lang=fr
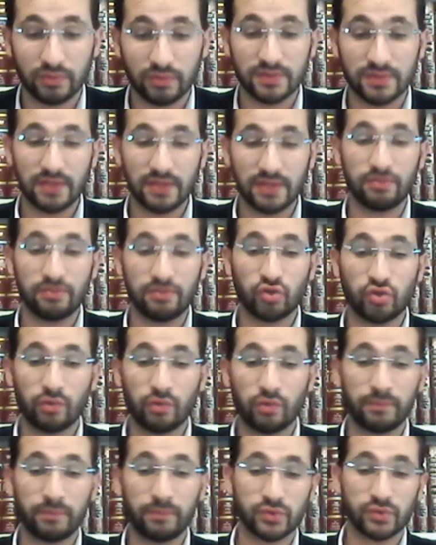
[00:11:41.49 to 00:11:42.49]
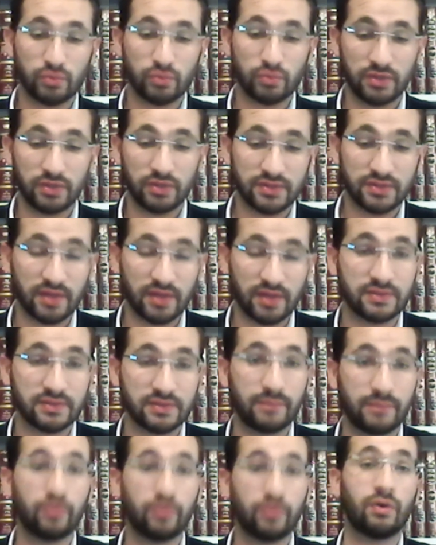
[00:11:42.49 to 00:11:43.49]
c'est mishum pirsumenissa.
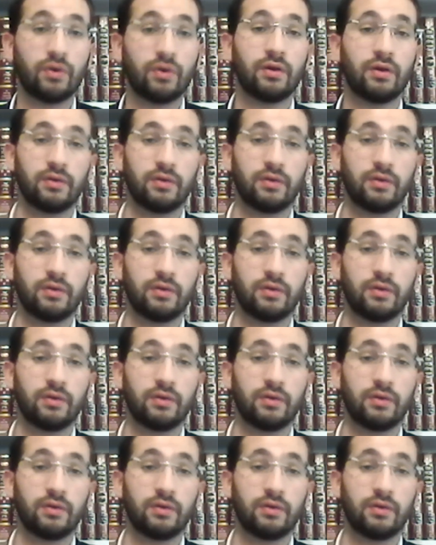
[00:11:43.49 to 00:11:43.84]
C'est pour